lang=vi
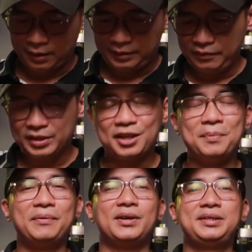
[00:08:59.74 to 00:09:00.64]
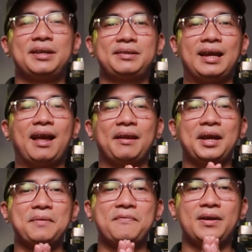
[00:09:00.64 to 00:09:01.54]
thì vừa xong mình vừa chia sẻ
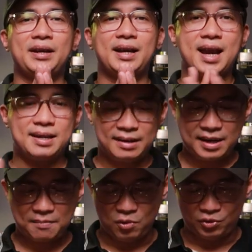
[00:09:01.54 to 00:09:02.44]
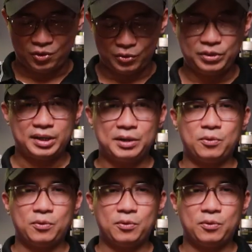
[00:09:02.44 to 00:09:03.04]
đến với các anh em một số những chai nước